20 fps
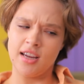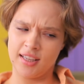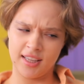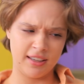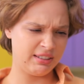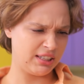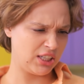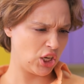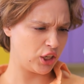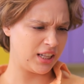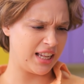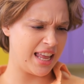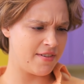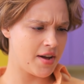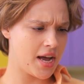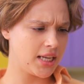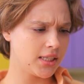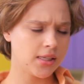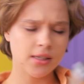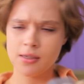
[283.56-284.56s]
قريتها على
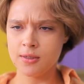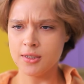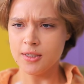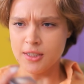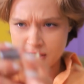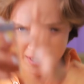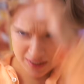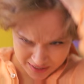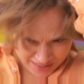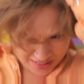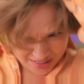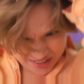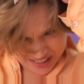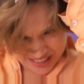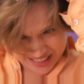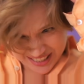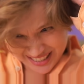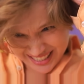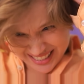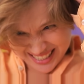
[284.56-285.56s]
الإنترنت مفيش
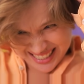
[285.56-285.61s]
حاجة